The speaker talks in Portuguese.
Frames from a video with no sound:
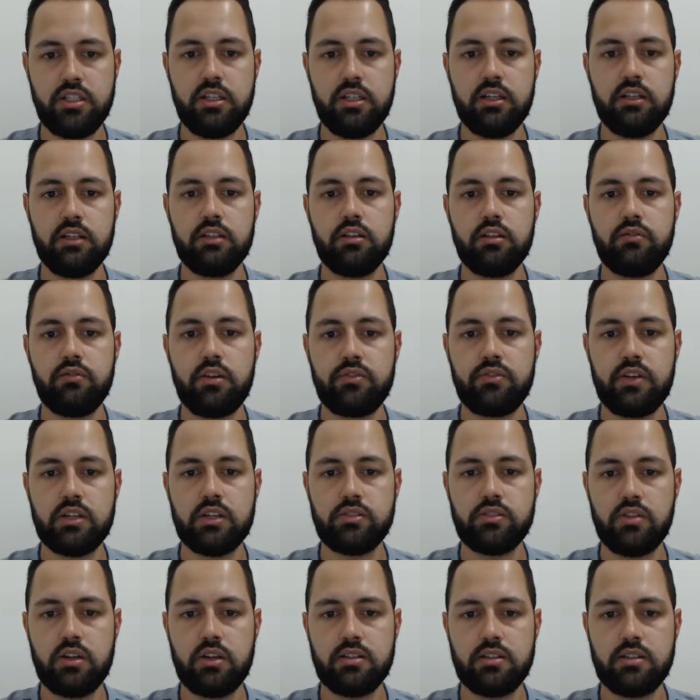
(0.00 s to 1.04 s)
Então vai ficar só
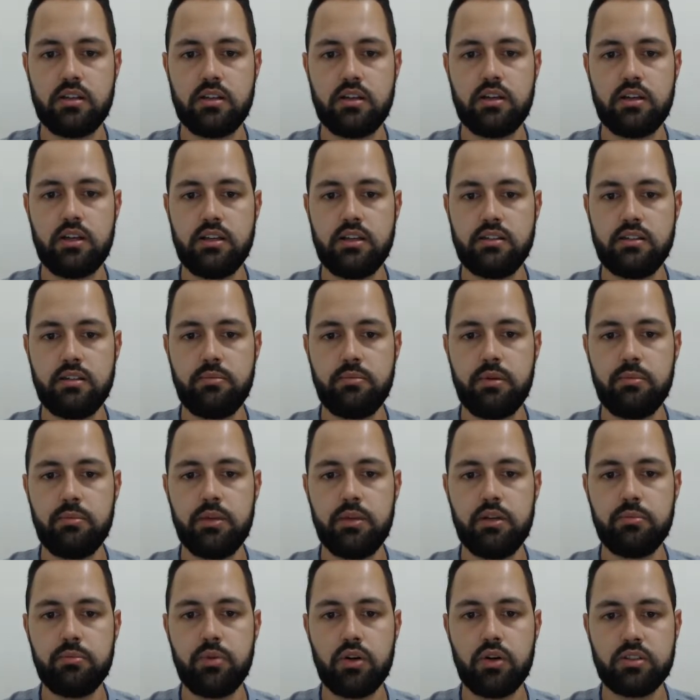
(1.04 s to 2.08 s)
essa, esse primeiro
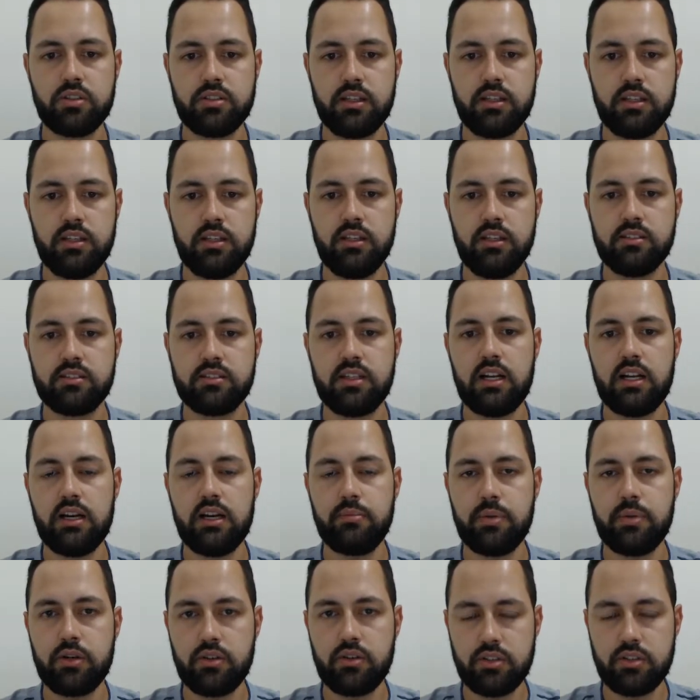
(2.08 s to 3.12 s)
box aqui, instalar
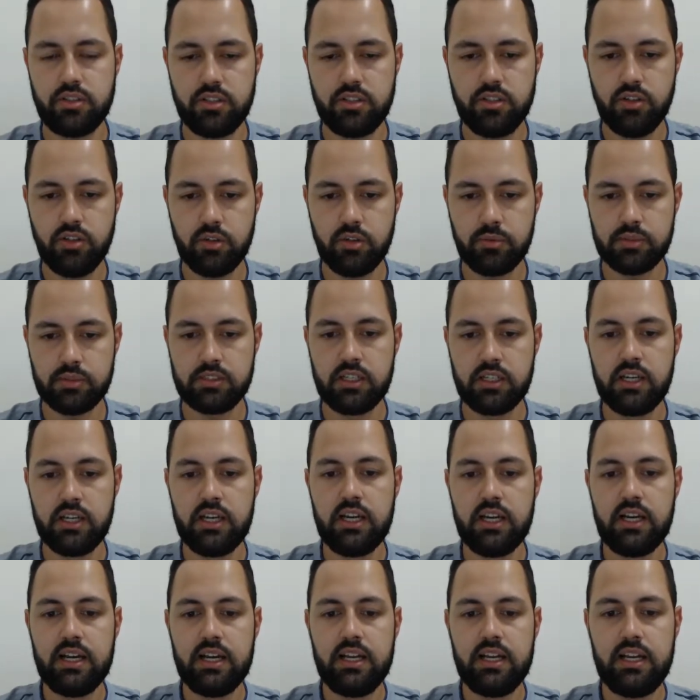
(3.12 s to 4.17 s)
pacote de idiomas.
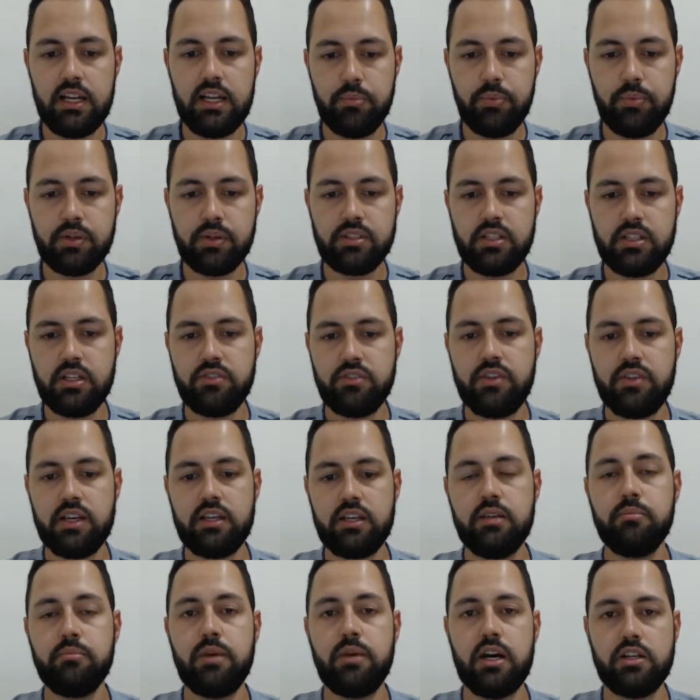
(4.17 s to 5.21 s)
E depois a gente vem aqui
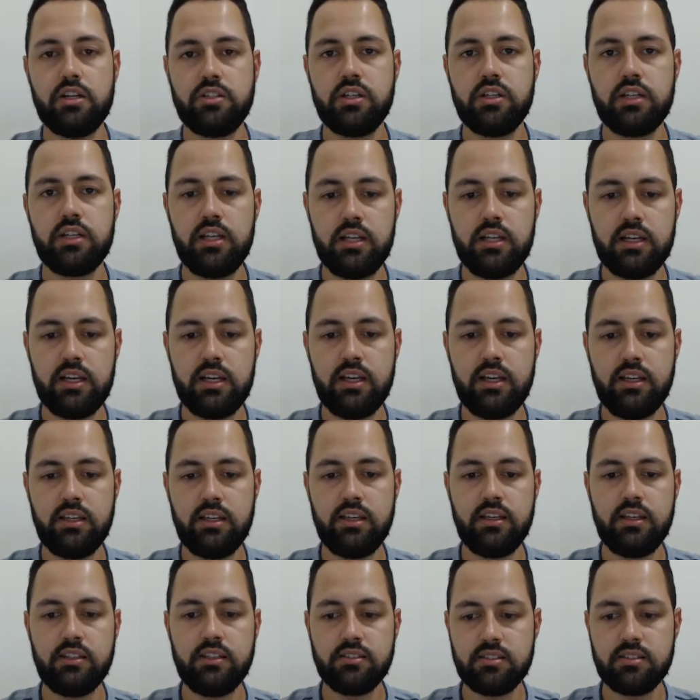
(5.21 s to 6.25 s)
embaixo e clica em
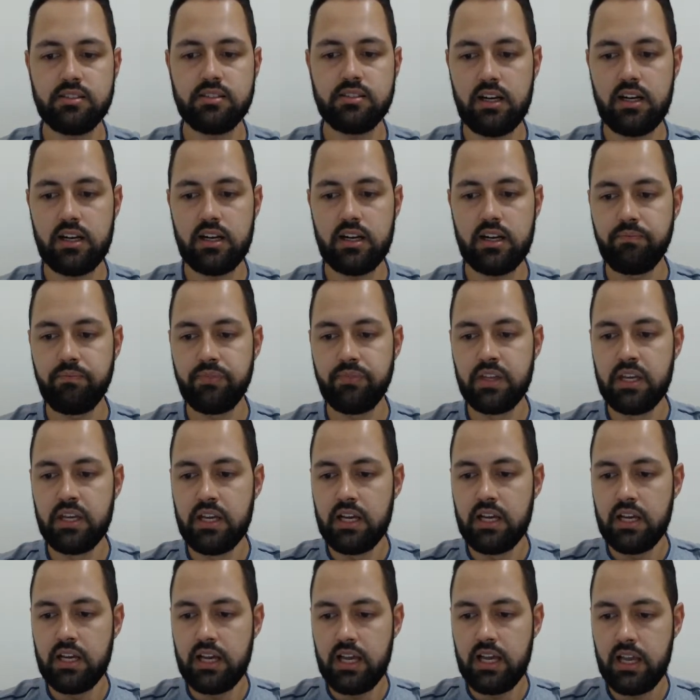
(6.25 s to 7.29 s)
instalar.
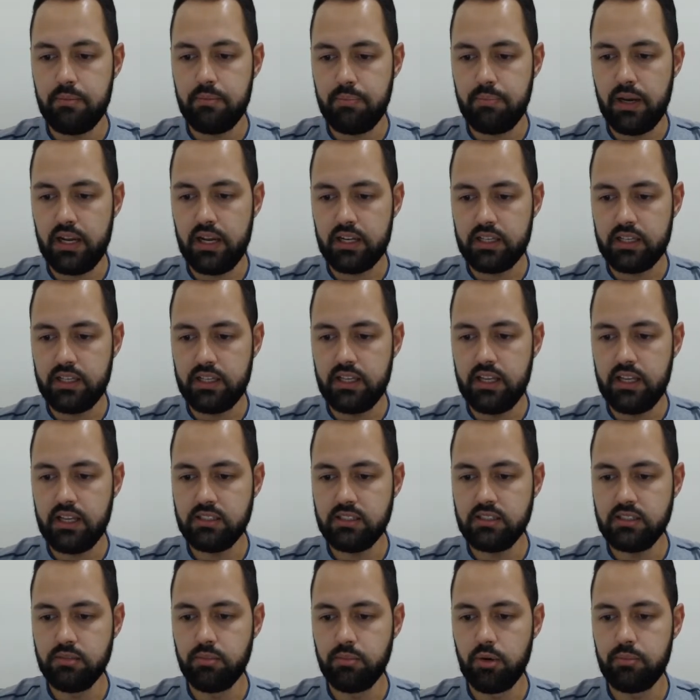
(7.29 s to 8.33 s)
Repara que nesse
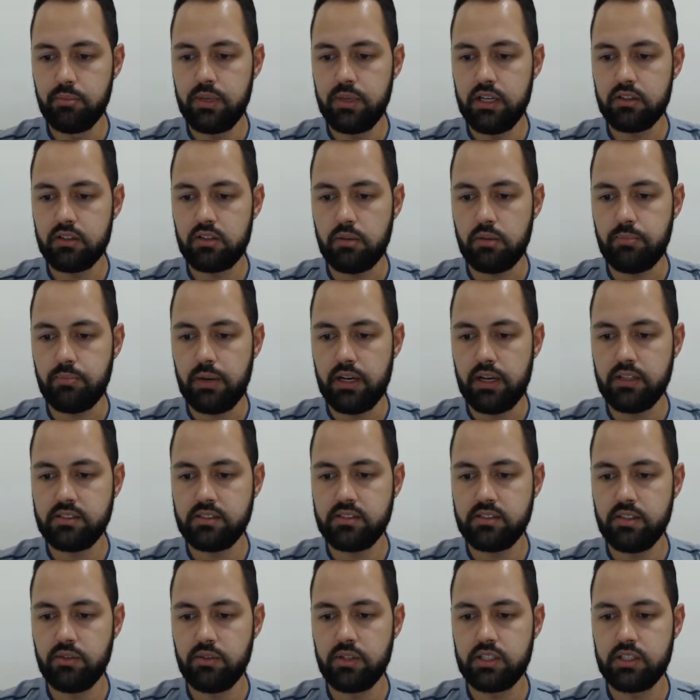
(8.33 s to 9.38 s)
momento
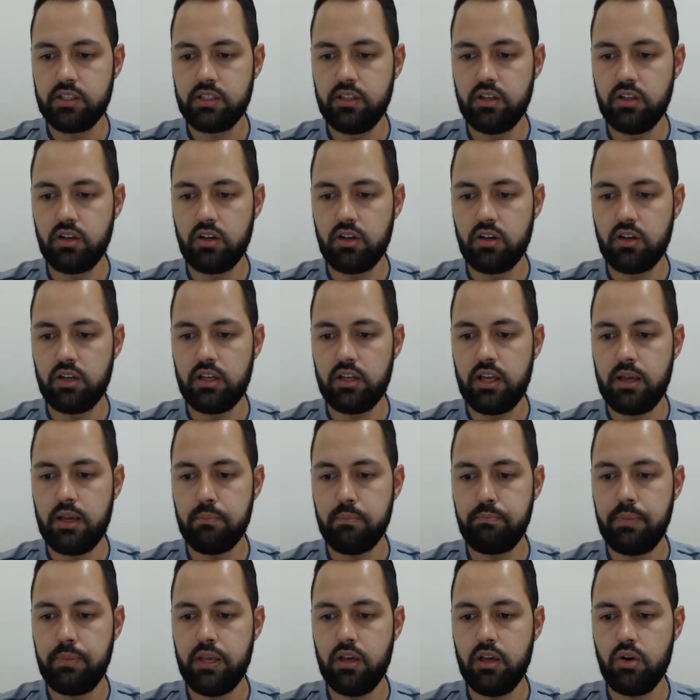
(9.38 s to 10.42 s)
apareceu aqui, ó,
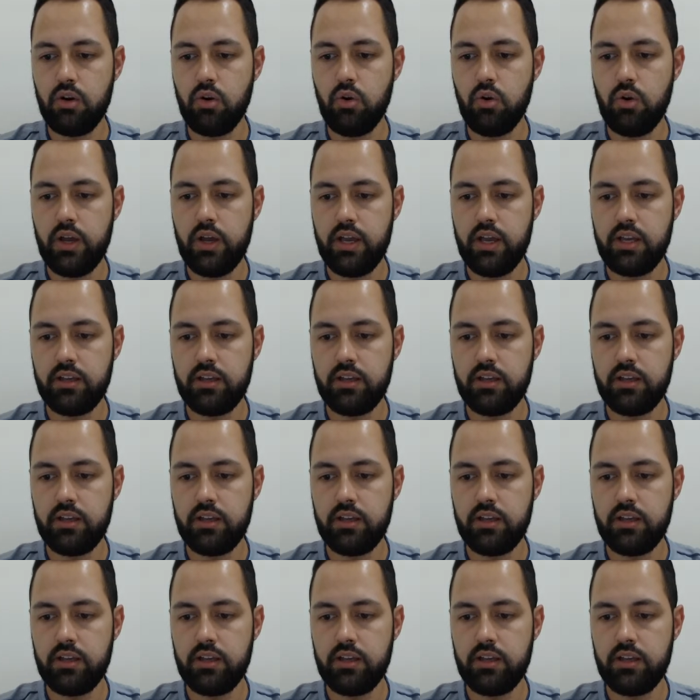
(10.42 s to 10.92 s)
POR.